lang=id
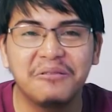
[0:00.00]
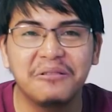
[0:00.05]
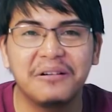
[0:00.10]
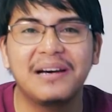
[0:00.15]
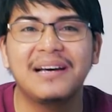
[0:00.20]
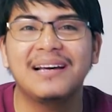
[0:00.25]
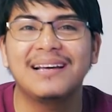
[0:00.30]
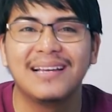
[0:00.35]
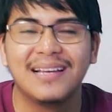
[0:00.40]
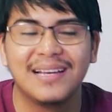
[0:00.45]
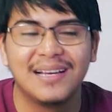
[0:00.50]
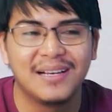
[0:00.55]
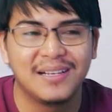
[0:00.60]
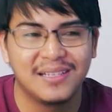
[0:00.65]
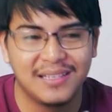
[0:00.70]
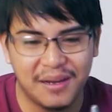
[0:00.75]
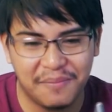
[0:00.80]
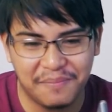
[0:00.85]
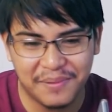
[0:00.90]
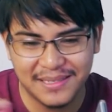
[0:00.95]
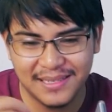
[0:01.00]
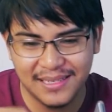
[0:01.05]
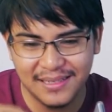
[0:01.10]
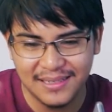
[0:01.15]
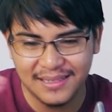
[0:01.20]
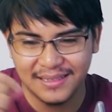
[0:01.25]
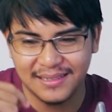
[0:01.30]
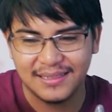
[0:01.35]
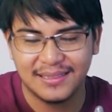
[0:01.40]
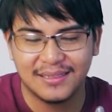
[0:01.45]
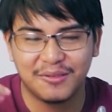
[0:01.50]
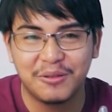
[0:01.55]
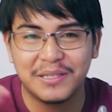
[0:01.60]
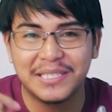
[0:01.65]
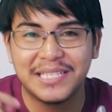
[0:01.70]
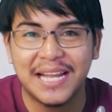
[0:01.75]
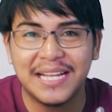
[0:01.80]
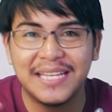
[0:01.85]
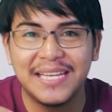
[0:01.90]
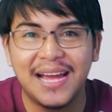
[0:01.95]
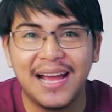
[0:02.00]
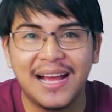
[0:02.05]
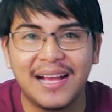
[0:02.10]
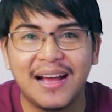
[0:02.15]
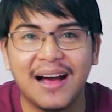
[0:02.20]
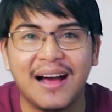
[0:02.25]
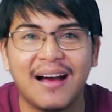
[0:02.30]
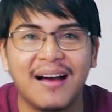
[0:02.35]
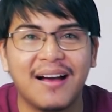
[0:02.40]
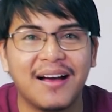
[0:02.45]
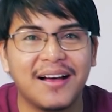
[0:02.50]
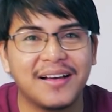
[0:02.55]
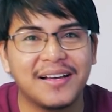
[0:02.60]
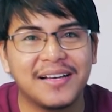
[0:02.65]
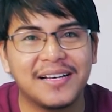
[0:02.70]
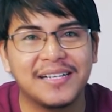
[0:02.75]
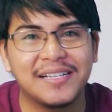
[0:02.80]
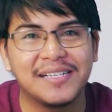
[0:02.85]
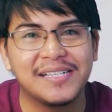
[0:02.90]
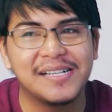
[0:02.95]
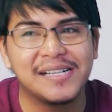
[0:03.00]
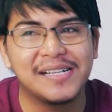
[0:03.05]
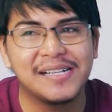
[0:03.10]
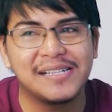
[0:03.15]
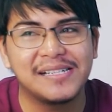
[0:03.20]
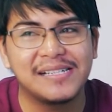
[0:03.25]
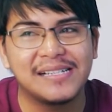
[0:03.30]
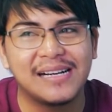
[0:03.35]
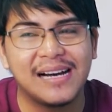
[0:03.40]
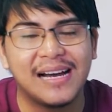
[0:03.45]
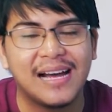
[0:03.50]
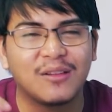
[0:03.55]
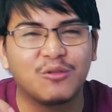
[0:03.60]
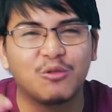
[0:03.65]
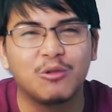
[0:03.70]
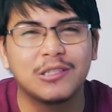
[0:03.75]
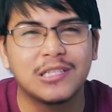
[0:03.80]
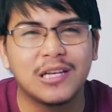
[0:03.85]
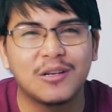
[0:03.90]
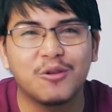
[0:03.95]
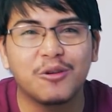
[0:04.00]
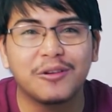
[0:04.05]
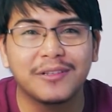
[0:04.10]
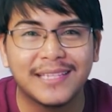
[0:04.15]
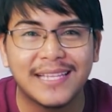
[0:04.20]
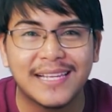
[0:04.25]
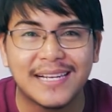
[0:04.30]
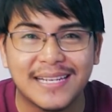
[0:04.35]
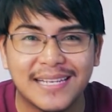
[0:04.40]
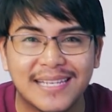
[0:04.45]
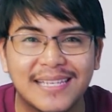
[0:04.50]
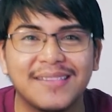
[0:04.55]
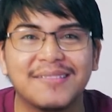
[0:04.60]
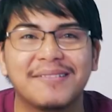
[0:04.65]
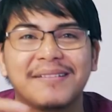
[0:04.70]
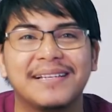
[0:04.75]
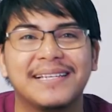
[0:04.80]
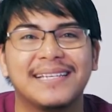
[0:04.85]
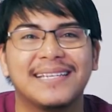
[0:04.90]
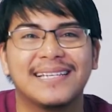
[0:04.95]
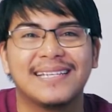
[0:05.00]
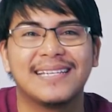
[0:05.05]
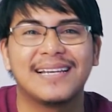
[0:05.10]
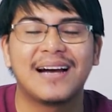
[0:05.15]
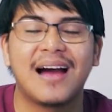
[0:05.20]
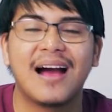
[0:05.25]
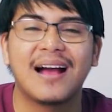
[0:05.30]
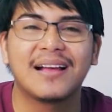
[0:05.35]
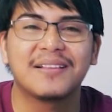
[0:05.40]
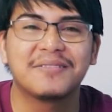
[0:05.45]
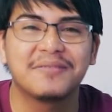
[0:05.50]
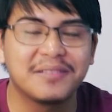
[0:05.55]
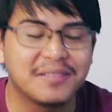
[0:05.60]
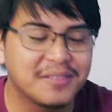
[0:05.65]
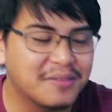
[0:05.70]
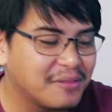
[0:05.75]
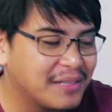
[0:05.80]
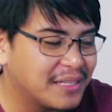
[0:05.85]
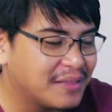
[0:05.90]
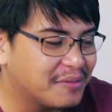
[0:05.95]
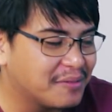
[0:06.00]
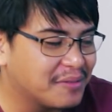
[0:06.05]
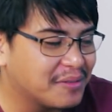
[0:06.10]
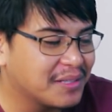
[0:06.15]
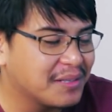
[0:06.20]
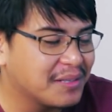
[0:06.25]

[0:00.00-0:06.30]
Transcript: tuh ah, ya pasti tulisannya agak uh, tulisan dokter gitu lah ya yang agak susah sulit untuk